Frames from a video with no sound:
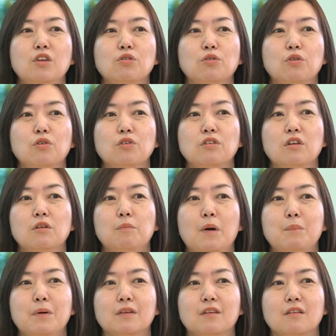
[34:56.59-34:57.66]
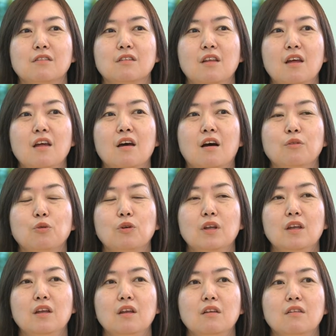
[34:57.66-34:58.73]
所属してるパパたちであの
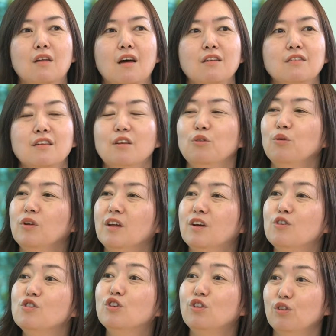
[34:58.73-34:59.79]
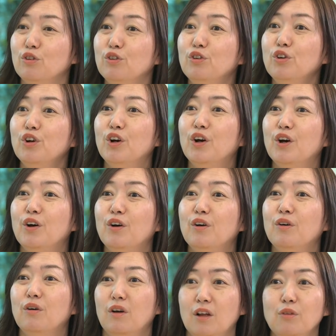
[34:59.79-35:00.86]
男性の育休、はい
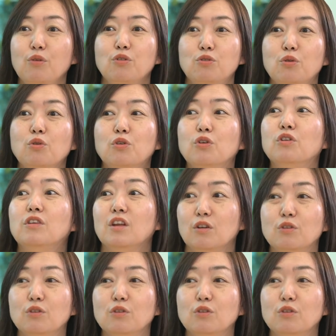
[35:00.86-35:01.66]
あの取得っていう